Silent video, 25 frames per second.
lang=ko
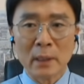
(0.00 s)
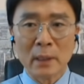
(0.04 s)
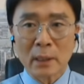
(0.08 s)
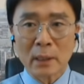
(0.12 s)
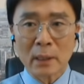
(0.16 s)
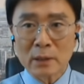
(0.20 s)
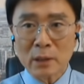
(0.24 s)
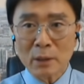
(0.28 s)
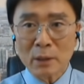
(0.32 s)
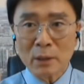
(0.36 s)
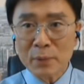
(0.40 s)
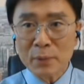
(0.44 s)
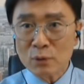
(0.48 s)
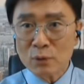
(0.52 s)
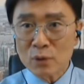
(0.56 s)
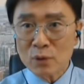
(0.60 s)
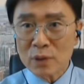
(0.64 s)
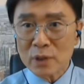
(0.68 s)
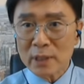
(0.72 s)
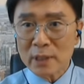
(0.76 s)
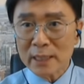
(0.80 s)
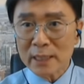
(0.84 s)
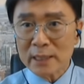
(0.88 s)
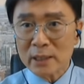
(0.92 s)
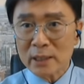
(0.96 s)
그래서 미국
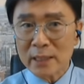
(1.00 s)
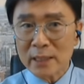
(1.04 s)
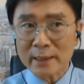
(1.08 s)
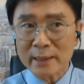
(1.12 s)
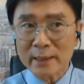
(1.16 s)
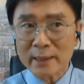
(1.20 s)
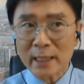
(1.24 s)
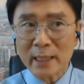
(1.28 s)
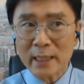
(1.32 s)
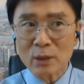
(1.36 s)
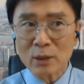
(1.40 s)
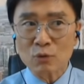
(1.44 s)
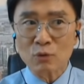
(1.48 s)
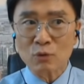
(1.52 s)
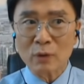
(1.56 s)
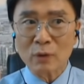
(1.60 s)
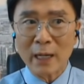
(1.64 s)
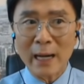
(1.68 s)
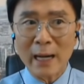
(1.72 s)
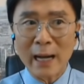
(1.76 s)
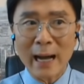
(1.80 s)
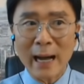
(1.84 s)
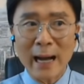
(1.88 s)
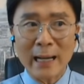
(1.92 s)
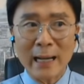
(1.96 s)
증시가 지난달에
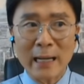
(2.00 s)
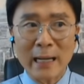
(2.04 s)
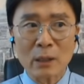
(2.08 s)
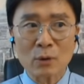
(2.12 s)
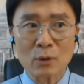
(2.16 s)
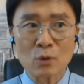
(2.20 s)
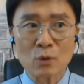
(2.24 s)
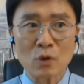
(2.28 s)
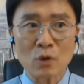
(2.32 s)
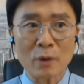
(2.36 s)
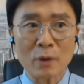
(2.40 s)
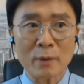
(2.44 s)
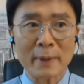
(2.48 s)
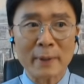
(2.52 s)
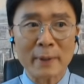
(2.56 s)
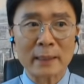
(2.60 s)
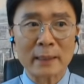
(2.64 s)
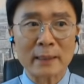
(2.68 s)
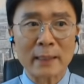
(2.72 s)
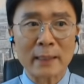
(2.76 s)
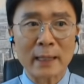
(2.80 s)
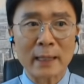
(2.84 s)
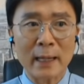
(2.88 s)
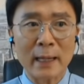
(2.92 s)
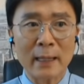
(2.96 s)
주가가 하락 추종을
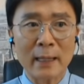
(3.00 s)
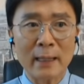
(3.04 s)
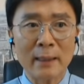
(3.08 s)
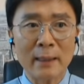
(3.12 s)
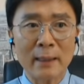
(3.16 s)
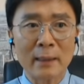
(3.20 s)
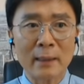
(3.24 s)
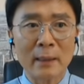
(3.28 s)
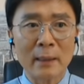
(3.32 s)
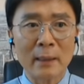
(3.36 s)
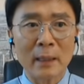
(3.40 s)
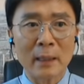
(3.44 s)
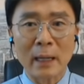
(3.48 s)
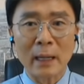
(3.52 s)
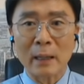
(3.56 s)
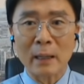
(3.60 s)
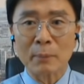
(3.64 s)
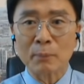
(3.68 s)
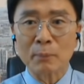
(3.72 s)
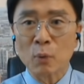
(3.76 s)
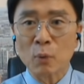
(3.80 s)
받았다가 아,